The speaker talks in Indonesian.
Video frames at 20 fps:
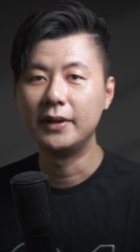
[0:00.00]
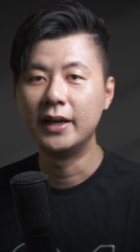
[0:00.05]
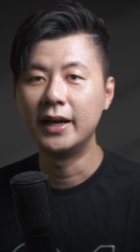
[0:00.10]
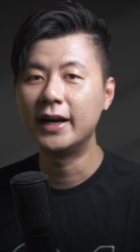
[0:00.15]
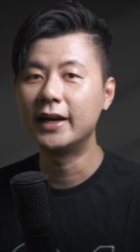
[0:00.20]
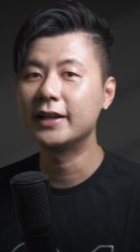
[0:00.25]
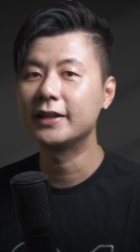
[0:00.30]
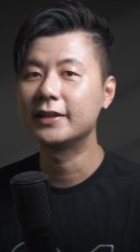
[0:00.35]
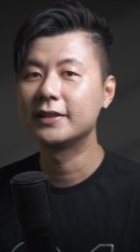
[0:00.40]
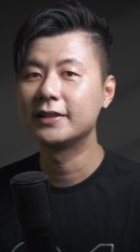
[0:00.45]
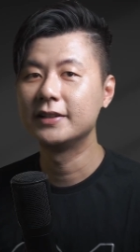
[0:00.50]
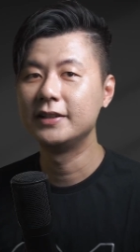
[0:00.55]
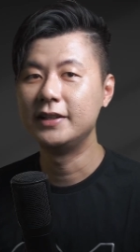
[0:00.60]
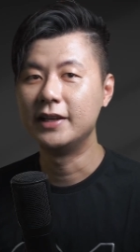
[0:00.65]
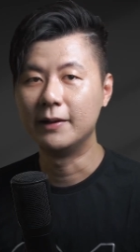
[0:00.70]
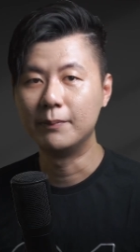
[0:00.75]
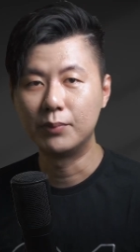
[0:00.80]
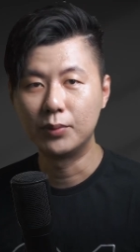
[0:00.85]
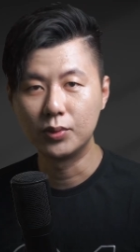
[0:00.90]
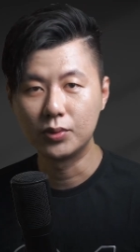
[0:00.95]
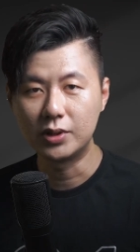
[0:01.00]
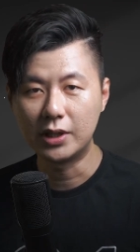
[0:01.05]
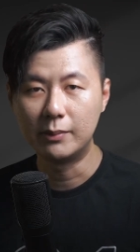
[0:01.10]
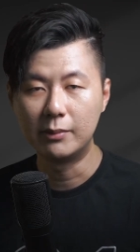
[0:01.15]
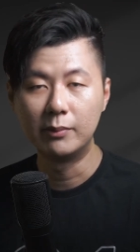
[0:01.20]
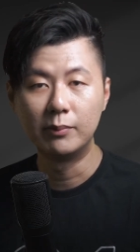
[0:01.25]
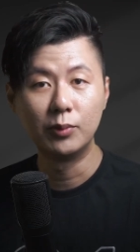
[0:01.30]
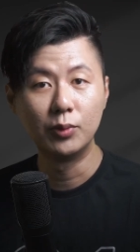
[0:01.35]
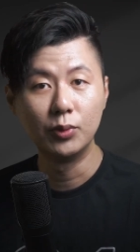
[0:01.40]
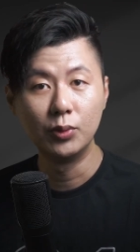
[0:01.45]
pihak yang berusaha
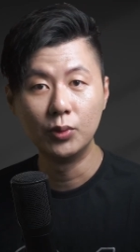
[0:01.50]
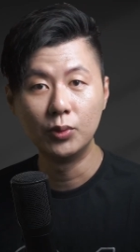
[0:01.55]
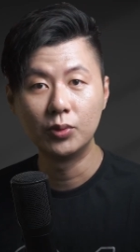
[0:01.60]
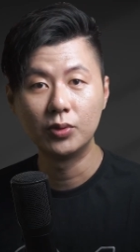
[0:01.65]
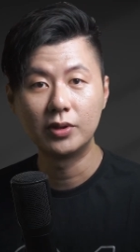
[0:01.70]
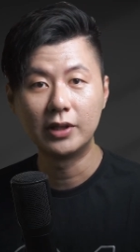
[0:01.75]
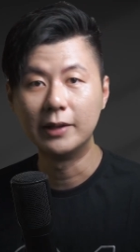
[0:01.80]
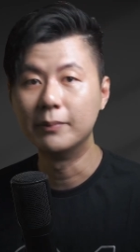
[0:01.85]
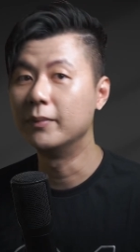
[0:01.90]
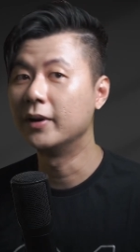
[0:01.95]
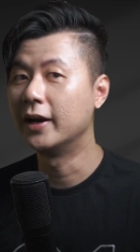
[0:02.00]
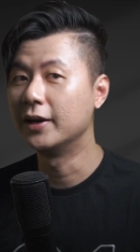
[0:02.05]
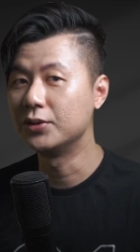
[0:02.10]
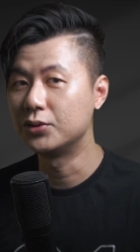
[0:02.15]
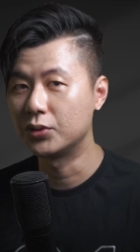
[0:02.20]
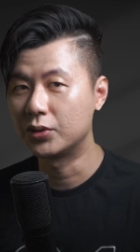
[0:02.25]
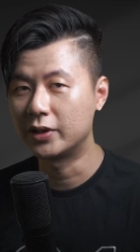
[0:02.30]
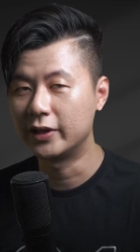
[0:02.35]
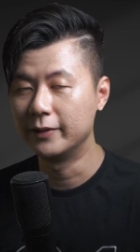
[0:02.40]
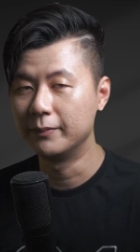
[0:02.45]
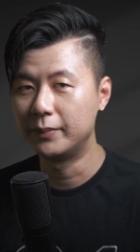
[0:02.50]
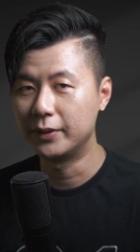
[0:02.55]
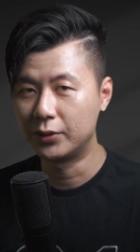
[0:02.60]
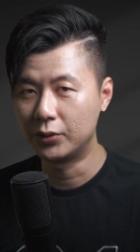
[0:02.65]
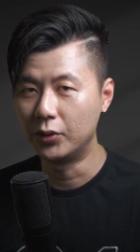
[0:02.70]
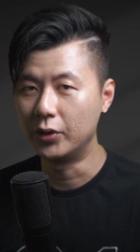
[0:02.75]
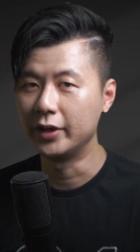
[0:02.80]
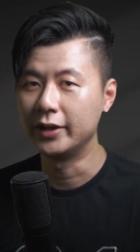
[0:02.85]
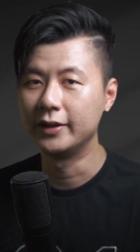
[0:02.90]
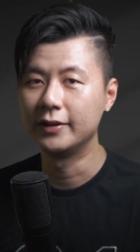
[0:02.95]
membunuh dan menghancurkan
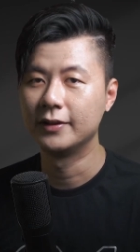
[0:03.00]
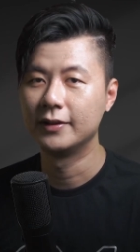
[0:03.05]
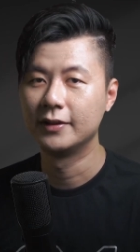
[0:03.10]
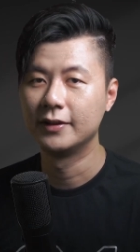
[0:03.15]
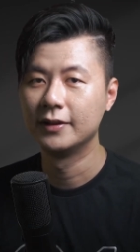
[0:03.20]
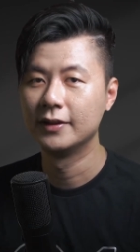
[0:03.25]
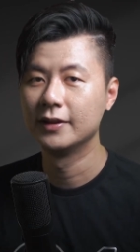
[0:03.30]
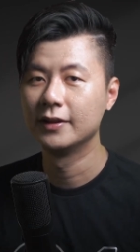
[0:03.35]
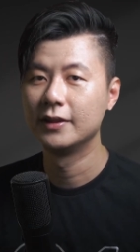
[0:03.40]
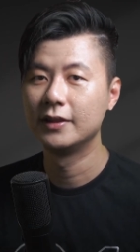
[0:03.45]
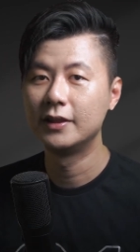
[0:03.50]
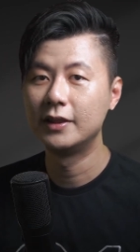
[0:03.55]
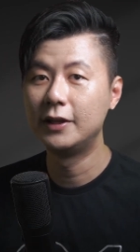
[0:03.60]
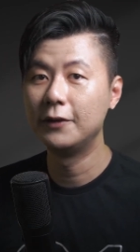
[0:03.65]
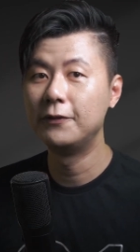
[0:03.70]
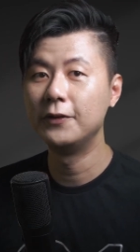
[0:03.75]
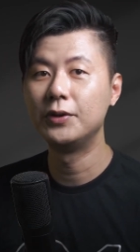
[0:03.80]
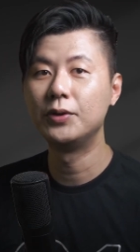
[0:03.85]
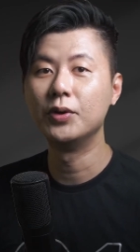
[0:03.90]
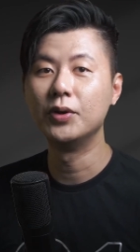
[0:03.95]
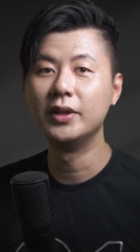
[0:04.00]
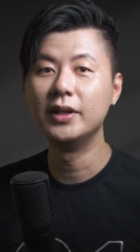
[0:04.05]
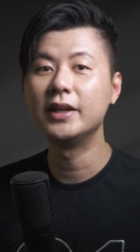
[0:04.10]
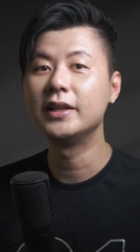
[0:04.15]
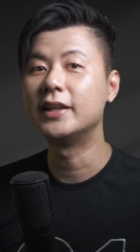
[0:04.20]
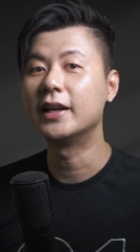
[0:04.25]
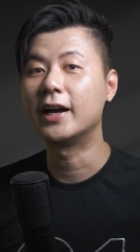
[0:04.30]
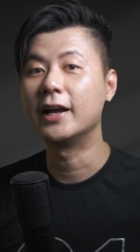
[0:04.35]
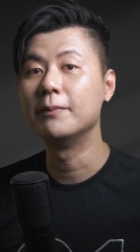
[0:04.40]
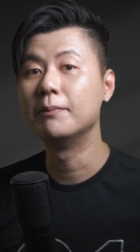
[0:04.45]
Bitcoin. Di video
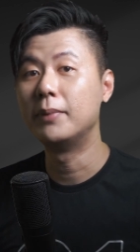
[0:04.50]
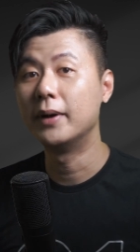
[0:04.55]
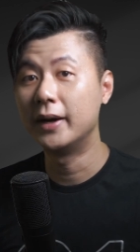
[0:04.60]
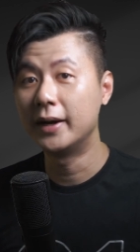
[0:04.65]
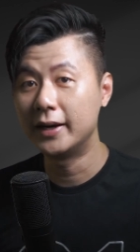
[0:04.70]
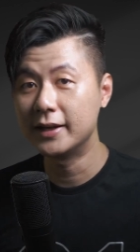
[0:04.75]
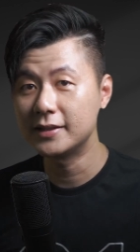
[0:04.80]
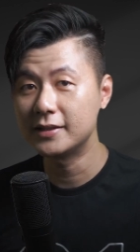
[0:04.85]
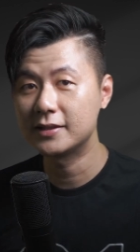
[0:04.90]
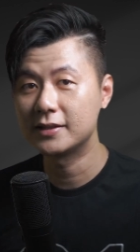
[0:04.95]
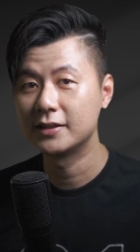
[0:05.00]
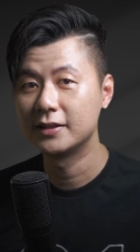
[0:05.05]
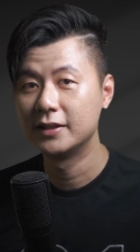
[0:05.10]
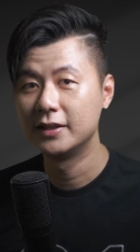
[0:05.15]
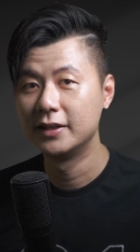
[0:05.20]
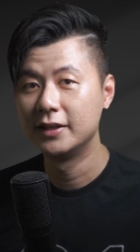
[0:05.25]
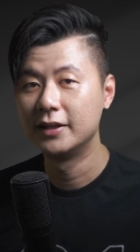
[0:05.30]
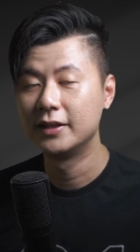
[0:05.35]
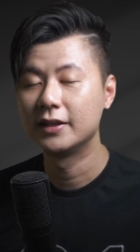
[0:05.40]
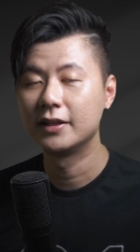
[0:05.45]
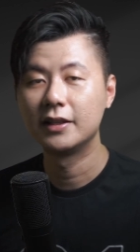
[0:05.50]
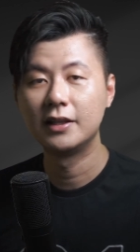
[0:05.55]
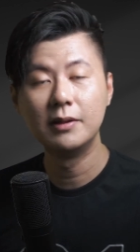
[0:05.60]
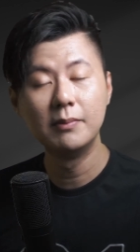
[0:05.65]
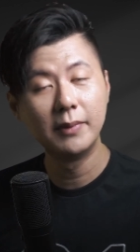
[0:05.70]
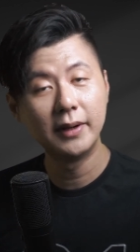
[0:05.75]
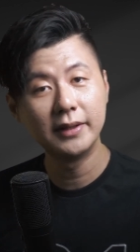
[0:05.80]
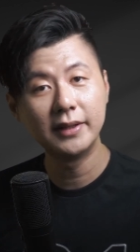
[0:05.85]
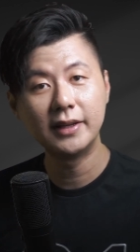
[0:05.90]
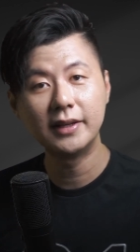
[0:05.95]
ini kita akan bahas
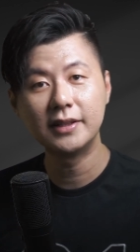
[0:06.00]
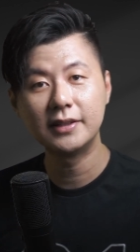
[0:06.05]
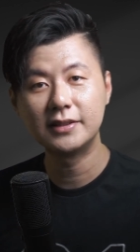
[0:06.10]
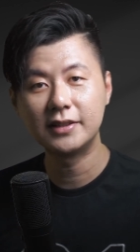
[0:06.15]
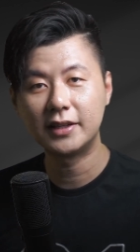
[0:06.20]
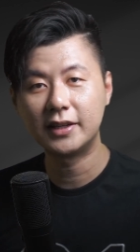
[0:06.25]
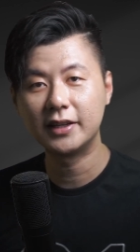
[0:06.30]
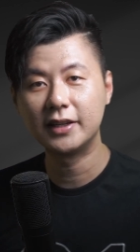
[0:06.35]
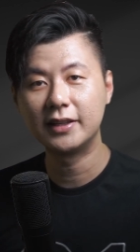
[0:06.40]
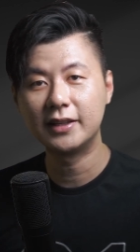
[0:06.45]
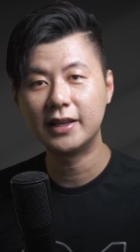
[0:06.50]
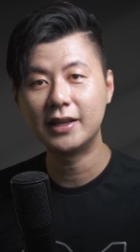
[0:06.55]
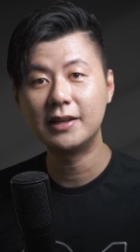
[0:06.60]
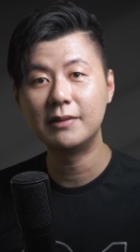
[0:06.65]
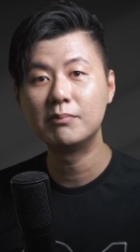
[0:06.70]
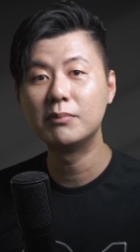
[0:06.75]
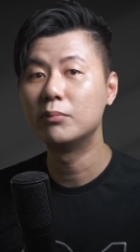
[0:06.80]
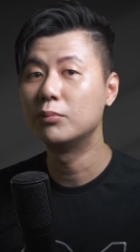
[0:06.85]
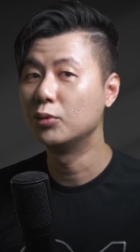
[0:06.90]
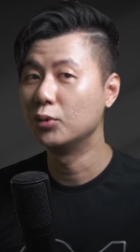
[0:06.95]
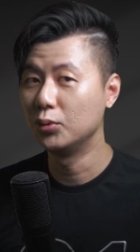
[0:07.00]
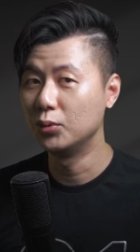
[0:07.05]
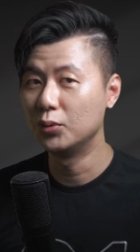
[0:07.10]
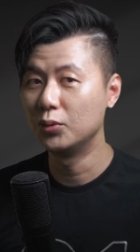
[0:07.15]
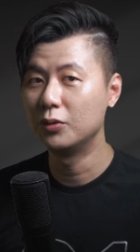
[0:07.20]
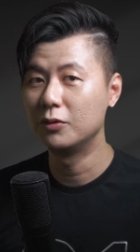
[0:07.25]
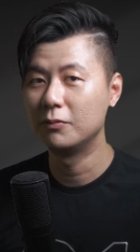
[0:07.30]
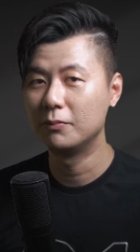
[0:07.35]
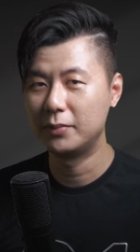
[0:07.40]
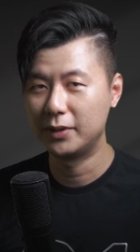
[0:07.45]
gimana cara kita
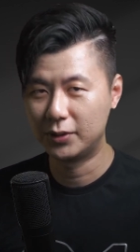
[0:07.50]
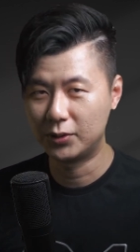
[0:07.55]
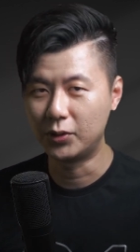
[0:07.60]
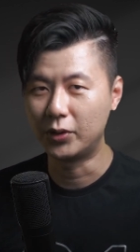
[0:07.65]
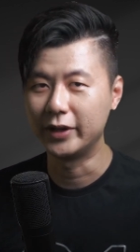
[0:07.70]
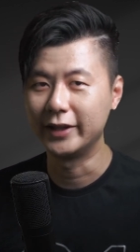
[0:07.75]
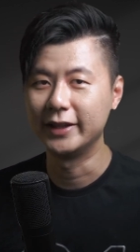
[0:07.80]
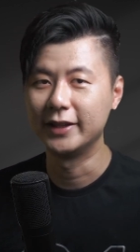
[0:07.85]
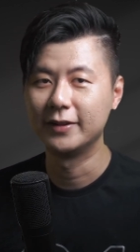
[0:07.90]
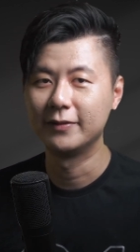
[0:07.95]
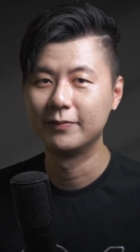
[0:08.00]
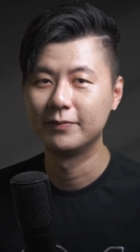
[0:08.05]
membunuh Bitcoin.